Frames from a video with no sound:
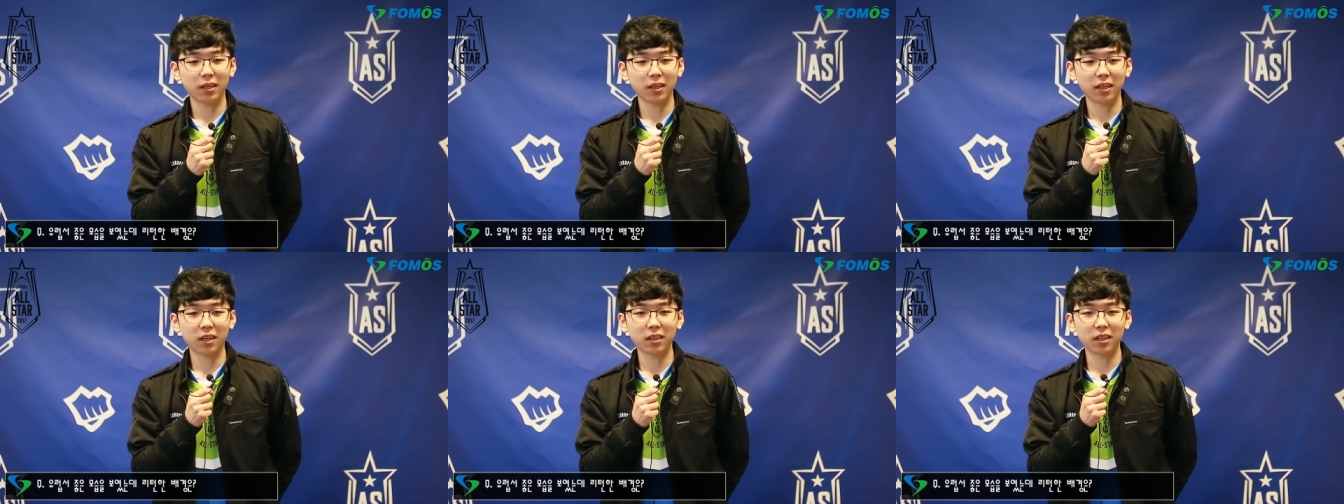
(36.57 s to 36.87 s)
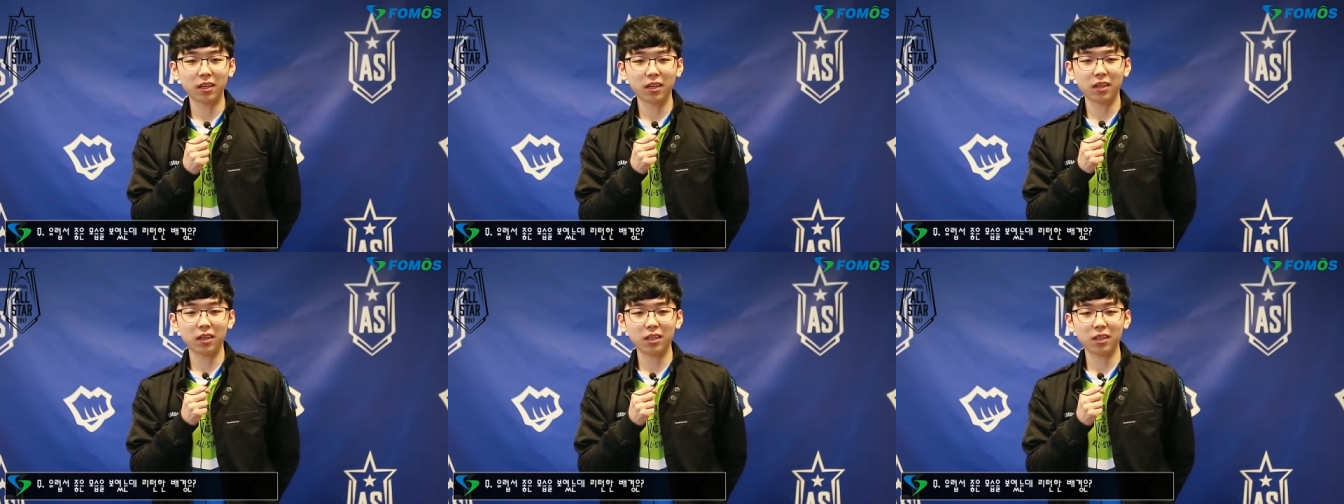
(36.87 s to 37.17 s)

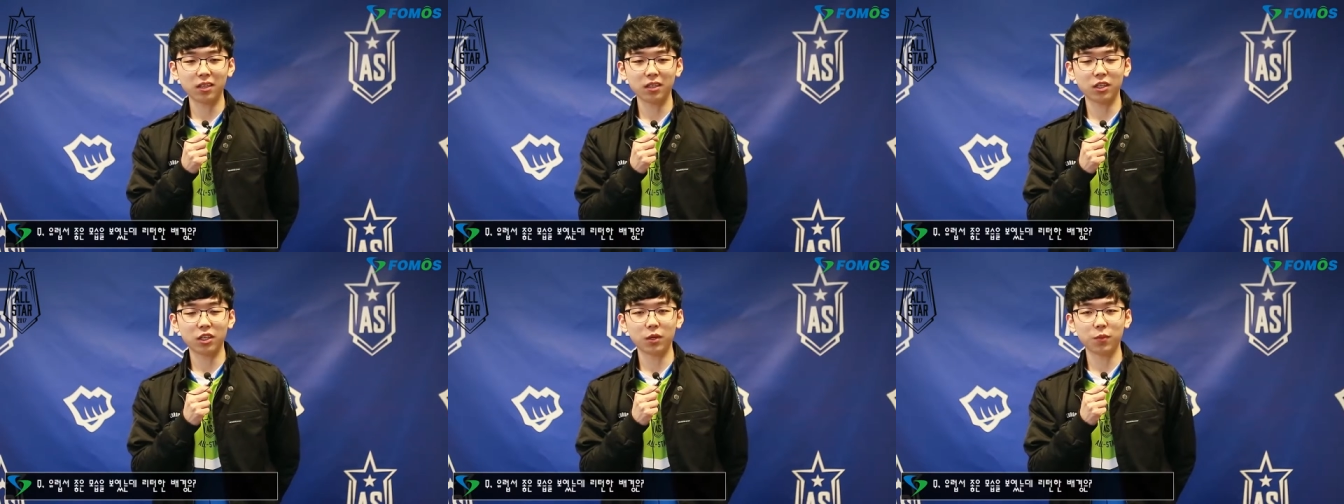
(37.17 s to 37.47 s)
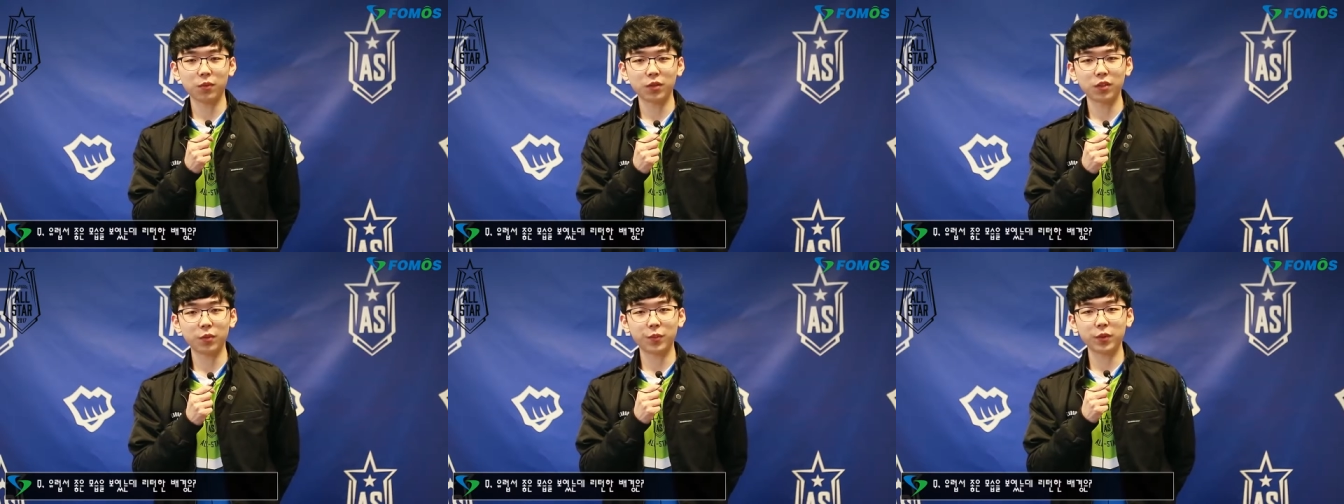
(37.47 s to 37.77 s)
일단 제가
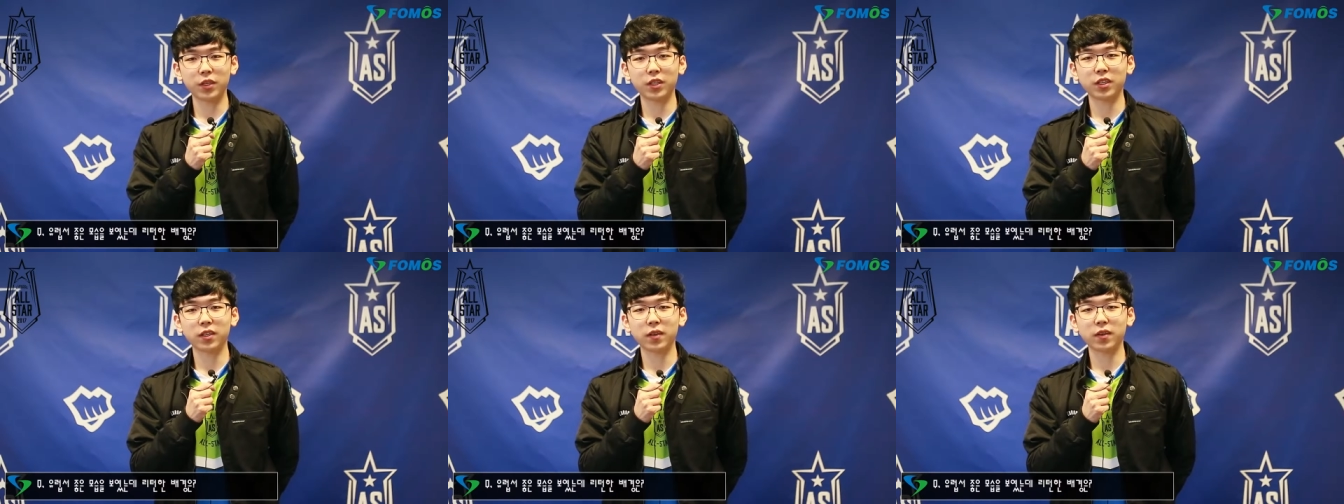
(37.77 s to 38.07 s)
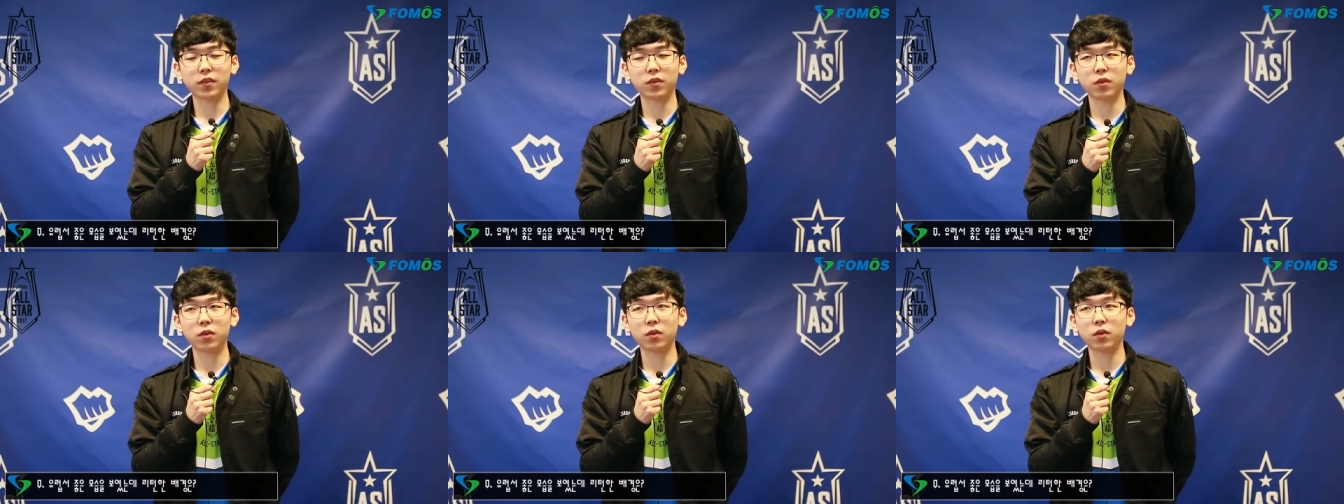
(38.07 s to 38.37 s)

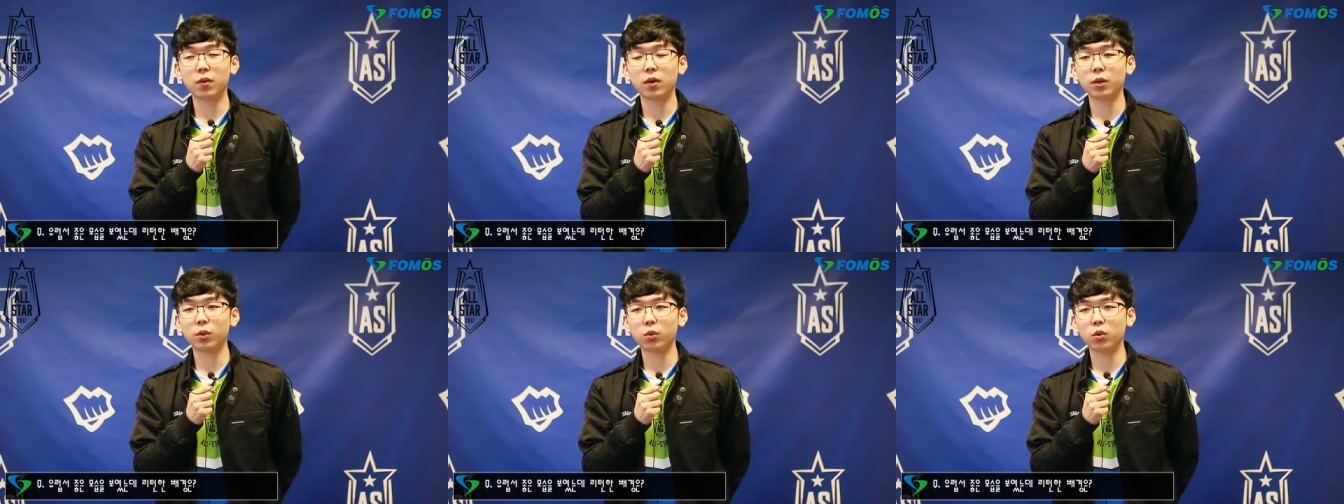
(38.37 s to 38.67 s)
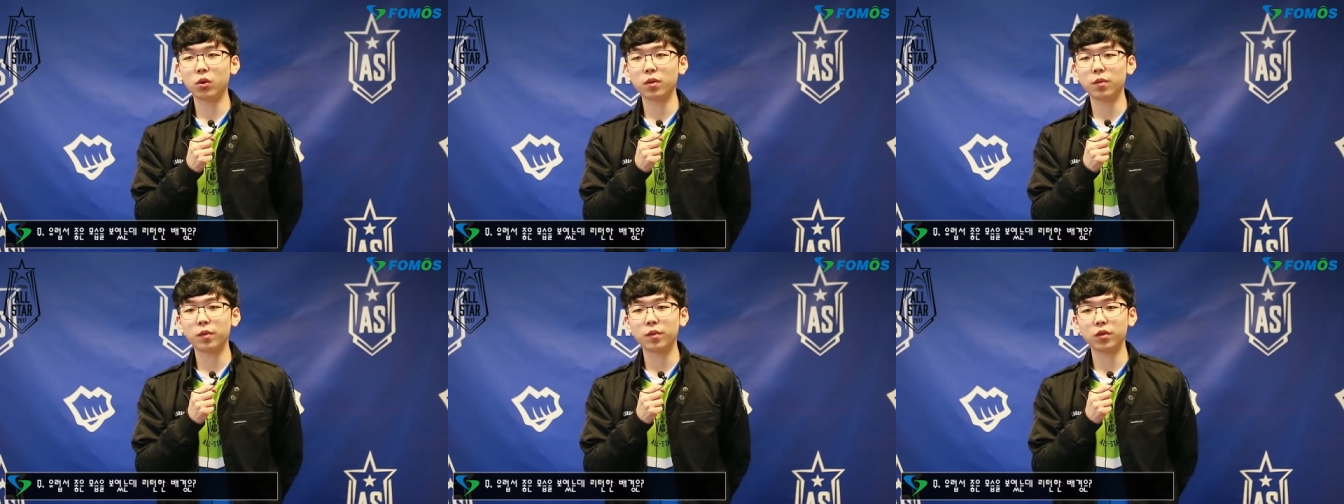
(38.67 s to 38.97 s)
미스피치에서
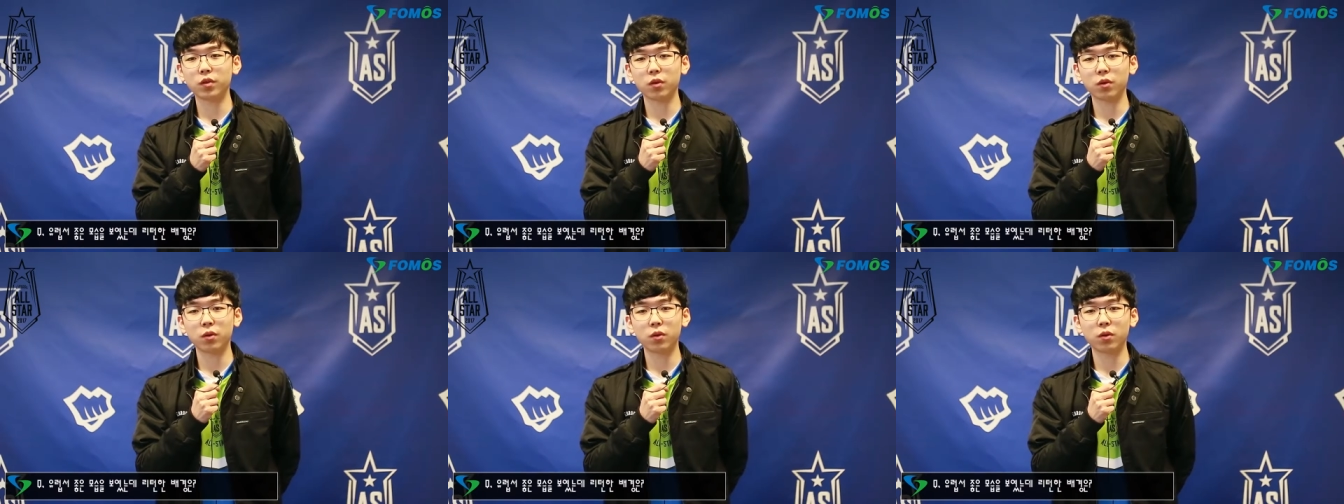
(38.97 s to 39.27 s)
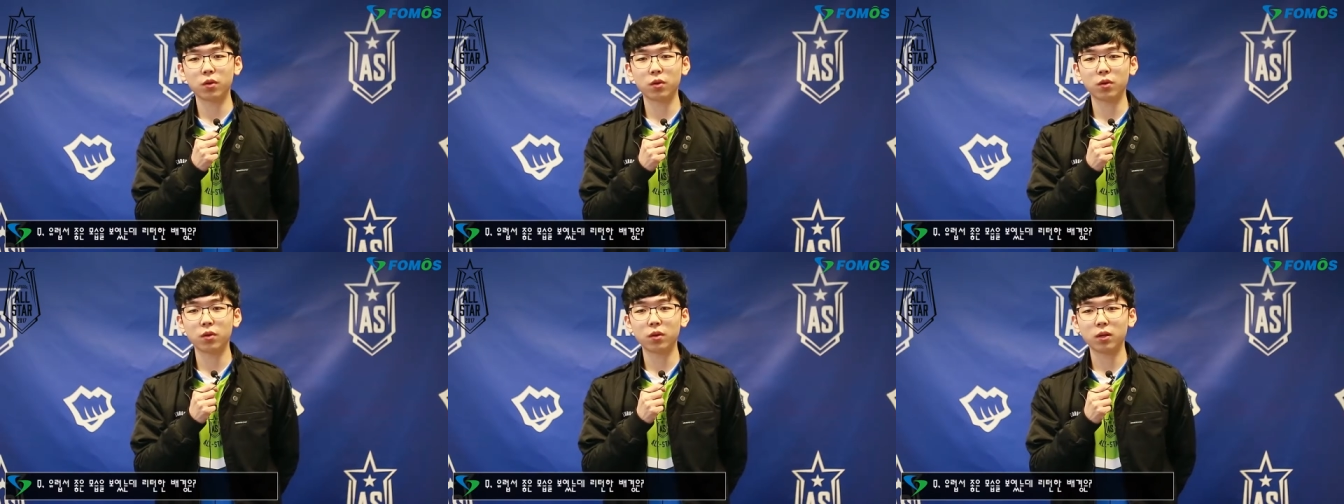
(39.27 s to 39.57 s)

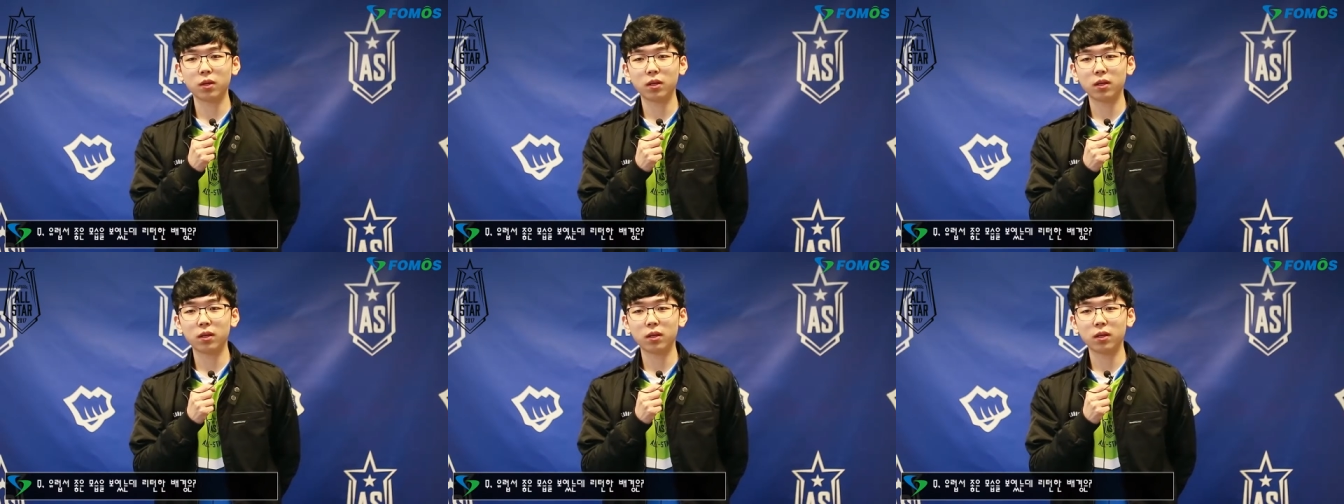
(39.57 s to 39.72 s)
활동하면서